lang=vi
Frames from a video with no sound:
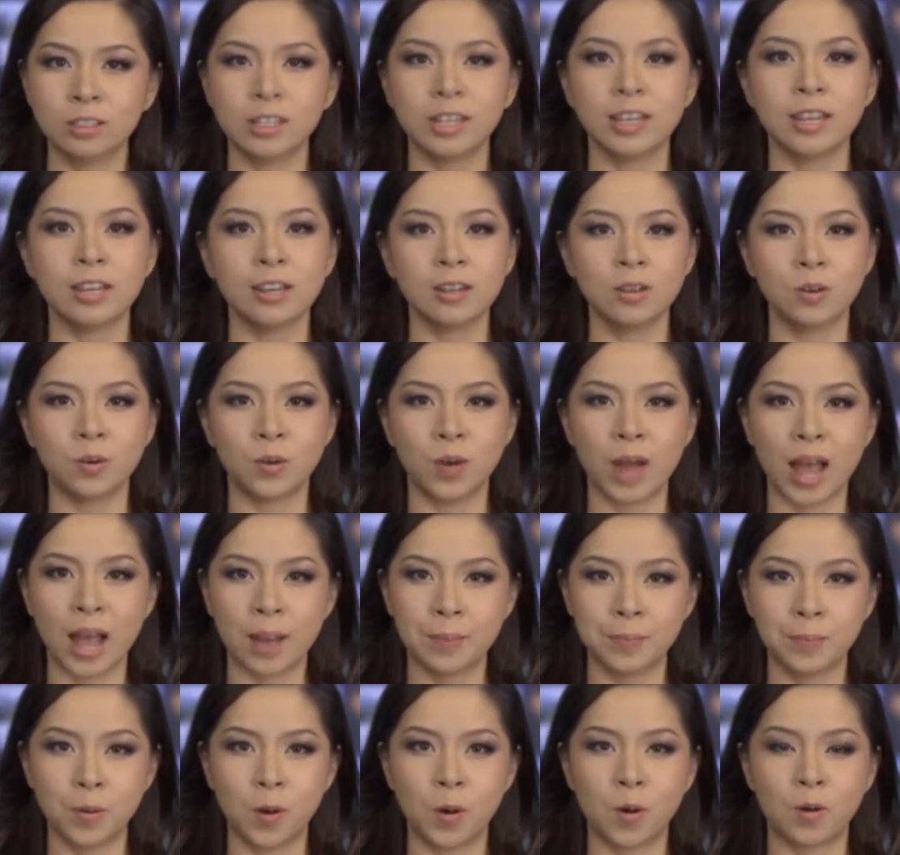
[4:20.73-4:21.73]
tiên của
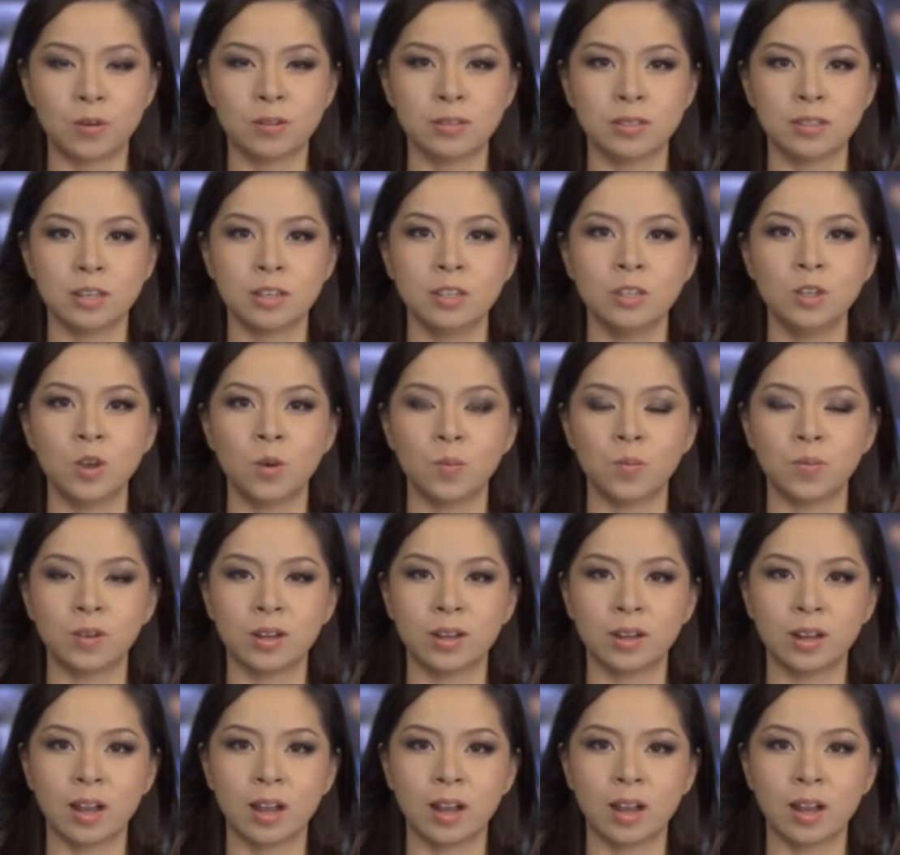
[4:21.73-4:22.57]
Apple sử dụng